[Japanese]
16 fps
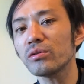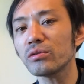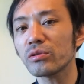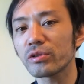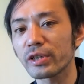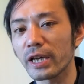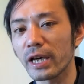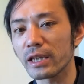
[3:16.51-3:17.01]
こ
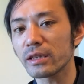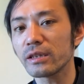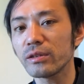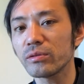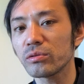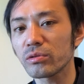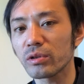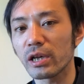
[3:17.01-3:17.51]
ととやって
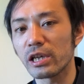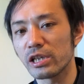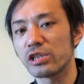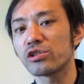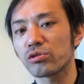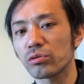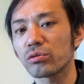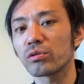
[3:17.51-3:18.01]
ることが
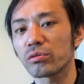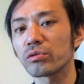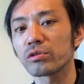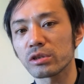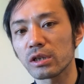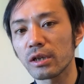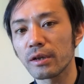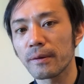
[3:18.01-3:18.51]
一緒ってこと
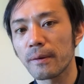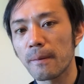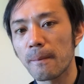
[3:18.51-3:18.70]
ですね。